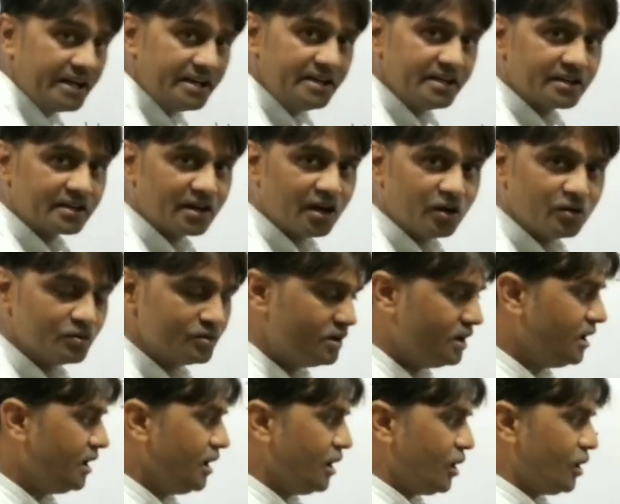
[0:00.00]
आई लिख रहा हूँ
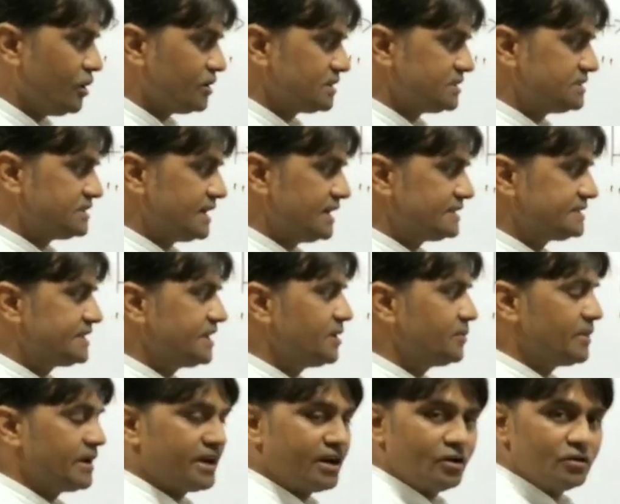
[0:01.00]
और जैसे ही
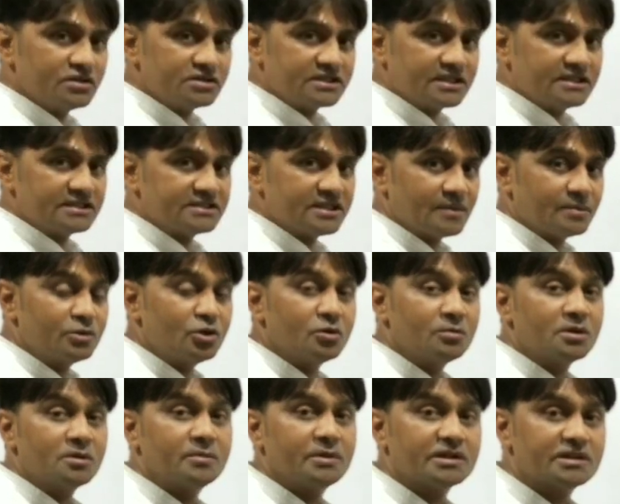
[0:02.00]
मैंने उसके शब्दों
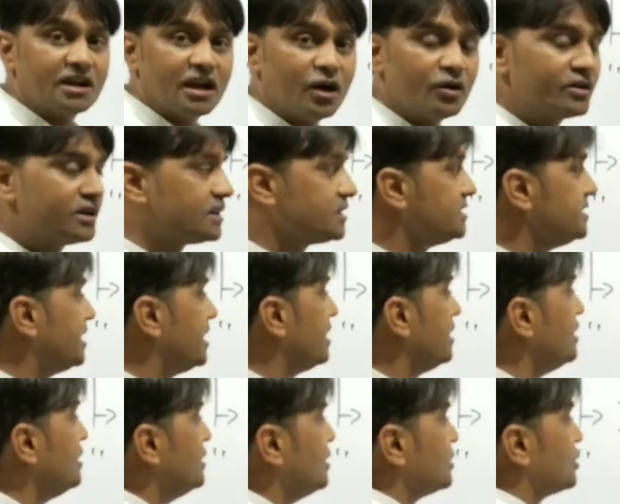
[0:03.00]
में बदलाव कर दिया
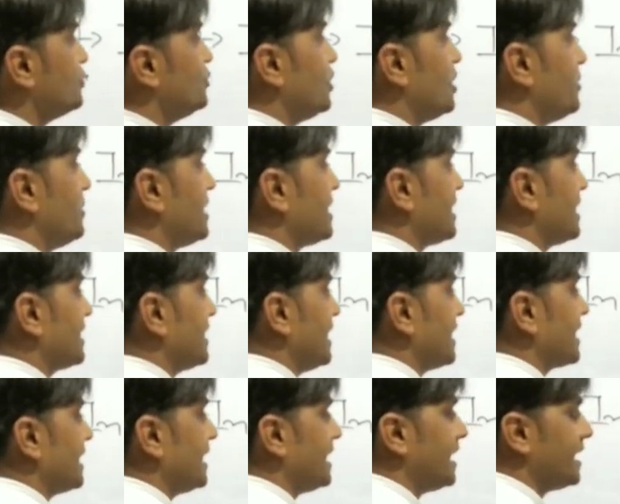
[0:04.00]
तो वो हमारा क्या
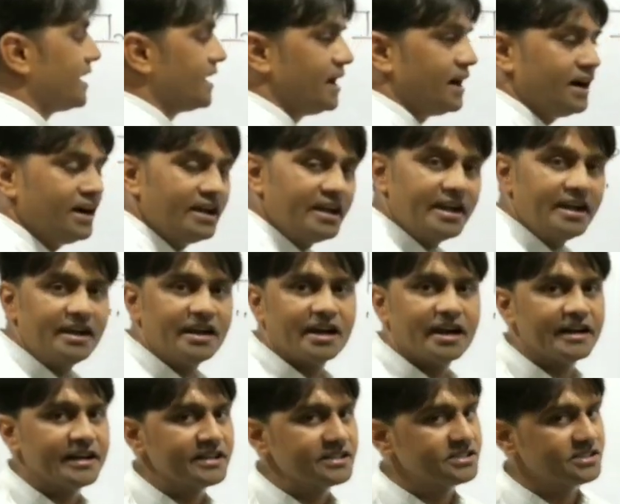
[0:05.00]
कहलाएगा
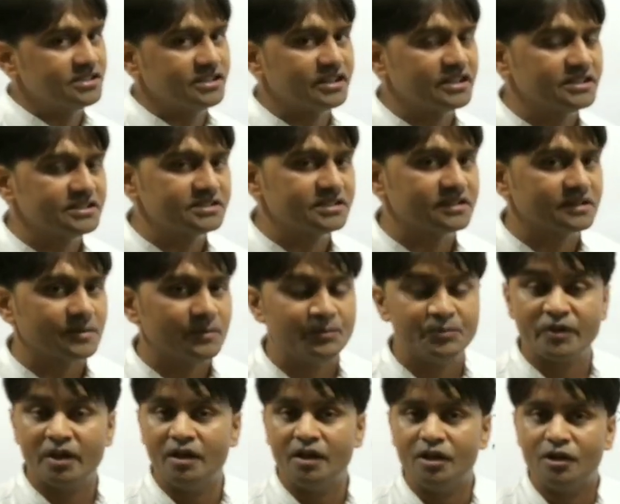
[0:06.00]
इनडायरेक्ट नरेशन
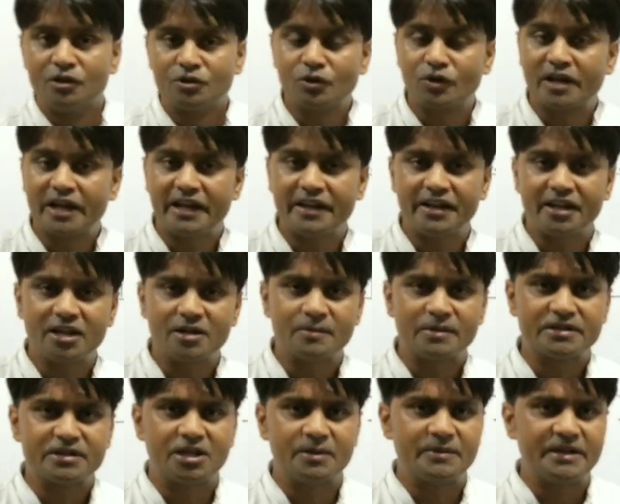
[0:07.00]
तो कहने का
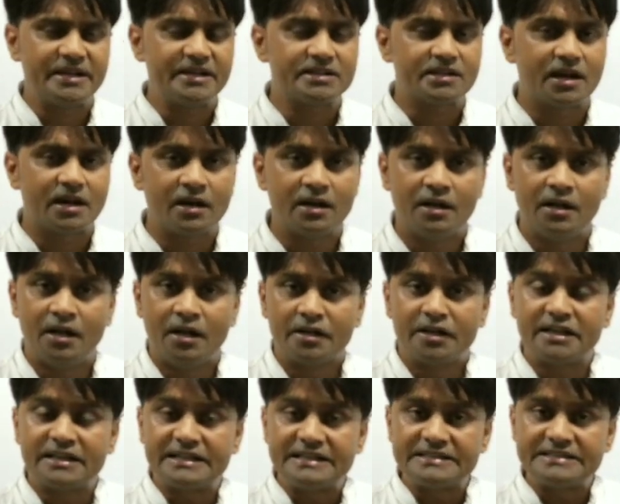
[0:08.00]
मतलब यही था
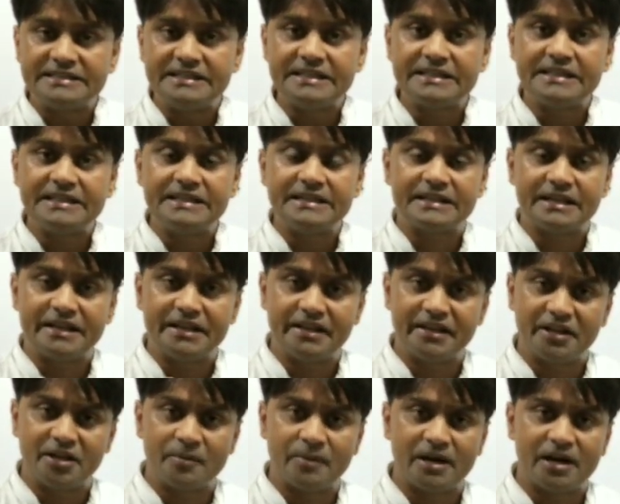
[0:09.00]
कि किसी की कही
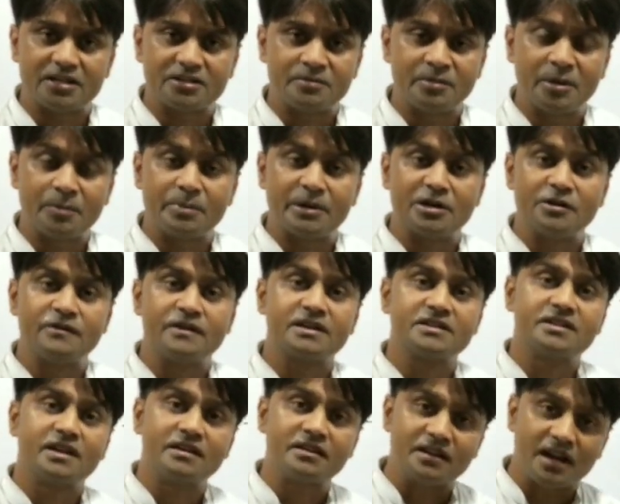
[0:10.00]
गई बात में
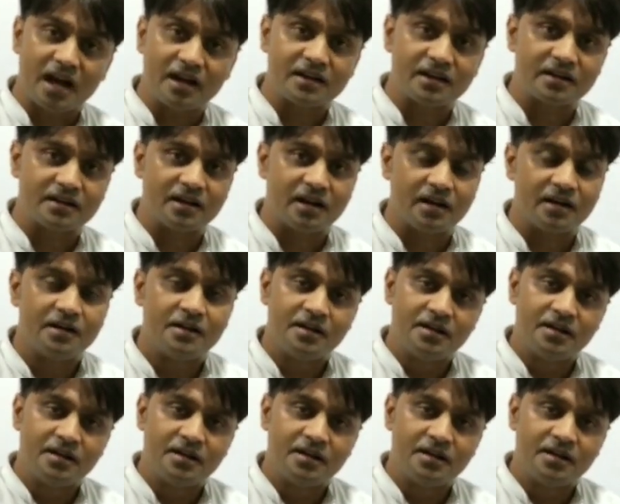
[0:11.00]
परिवर्तन ना करना